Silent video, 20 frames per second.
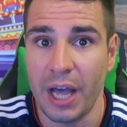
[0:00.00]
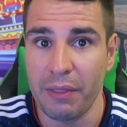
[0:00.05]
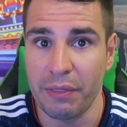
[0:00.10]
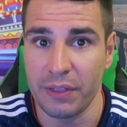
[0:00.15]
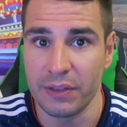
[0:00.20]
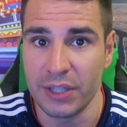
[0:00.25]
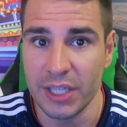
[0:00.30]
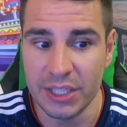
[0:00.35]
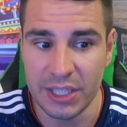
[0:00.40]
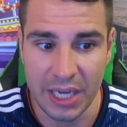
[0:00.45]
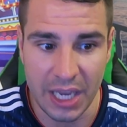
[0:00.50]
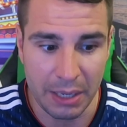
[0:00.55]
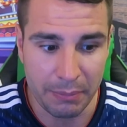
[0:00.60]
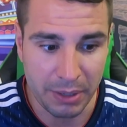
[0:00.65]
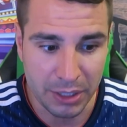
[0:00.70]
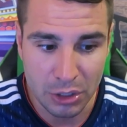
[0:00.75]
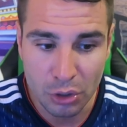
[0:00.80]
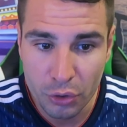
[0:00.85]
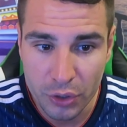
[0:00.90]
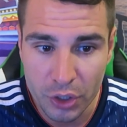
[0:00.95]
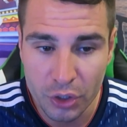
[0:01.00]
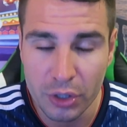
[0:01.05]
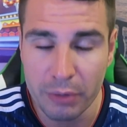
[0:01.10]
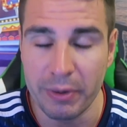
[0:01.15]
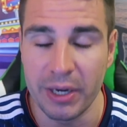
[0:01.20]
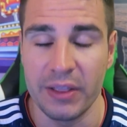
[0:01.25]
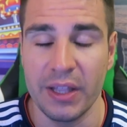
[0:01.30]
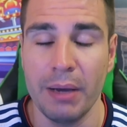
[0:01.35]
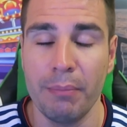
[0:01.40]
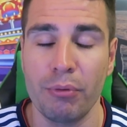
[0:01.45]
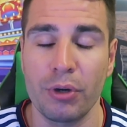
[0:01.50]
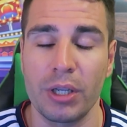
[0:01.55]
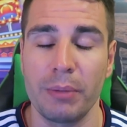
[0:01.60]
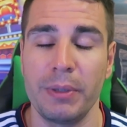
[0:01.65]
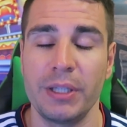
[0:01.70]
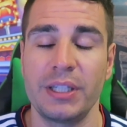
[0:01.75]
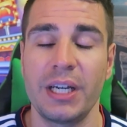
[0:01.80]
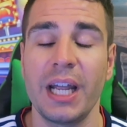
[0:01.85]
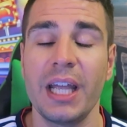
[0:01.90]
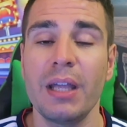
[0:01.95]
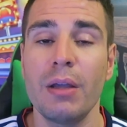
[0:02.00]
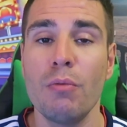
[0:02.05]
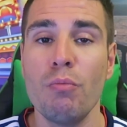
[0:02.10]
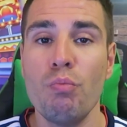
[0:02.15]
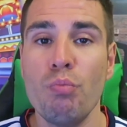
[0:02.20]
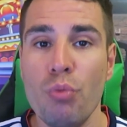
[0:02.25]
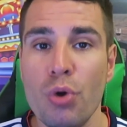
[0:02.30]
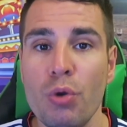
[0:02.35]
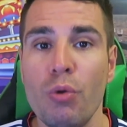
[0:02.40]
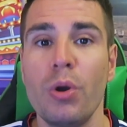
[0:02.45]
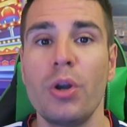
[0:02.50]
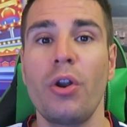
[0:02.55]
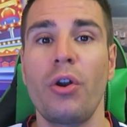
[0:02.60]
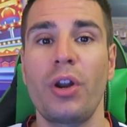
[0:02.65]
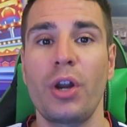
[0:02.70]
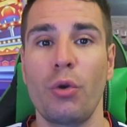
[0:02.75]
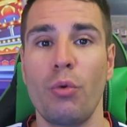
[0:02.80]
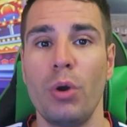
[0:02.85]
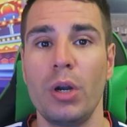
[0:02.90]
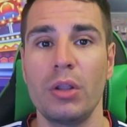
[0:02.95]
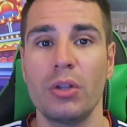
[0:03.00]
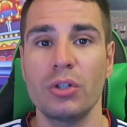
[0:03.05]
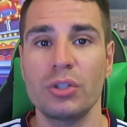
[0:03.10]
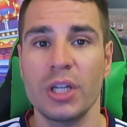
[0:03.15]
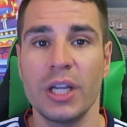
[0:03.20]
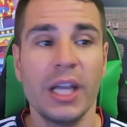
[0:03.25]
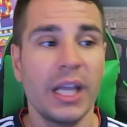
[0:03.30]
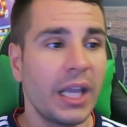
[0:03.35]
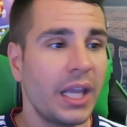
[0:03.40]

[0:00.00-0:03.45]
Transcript: ascendiese y además lo digo de verdad porque me trae muy buenos recuerdos